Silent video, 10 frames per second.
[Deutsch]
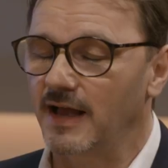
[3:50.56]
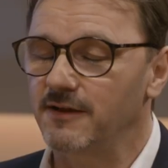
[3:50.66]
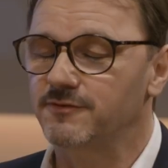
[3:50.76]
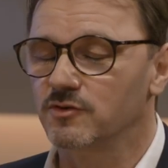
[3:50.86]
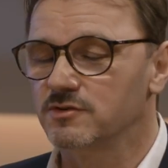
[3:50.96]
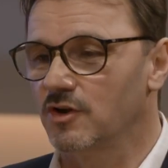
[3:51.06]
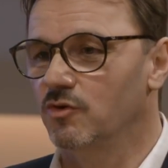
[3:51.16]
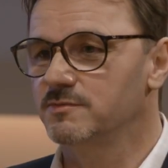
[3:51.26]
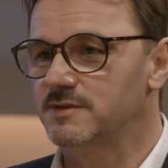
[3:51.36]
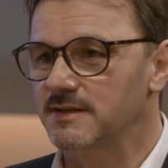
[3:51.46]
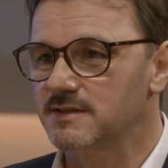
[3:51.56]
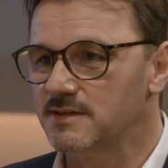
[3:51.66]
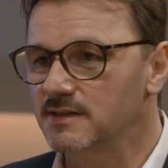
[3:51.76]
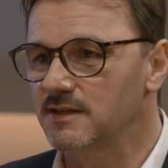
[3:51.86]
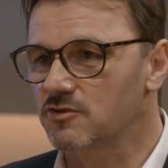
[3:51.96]
Hälfte unserer Umsätze
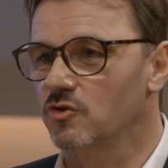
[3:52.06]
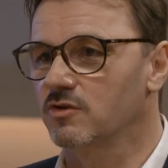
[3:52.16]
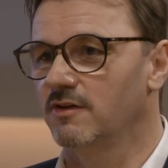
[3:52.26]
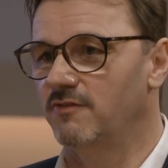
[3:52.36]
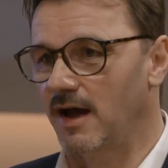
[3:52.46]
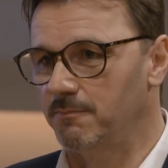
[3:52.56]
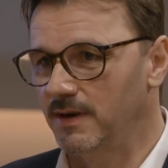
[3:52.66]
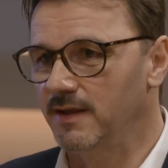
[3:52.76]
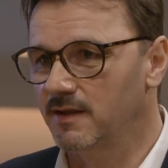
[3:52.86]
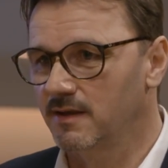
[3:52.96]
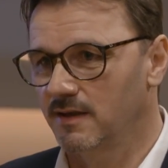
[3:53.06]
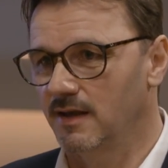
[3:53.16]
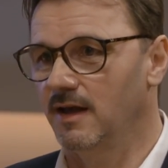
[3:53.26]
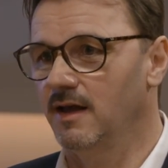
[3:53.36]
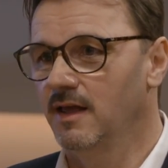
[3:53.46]
sind jetzt schon gewerblich. Ach,
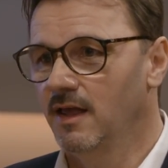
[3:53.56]
ja.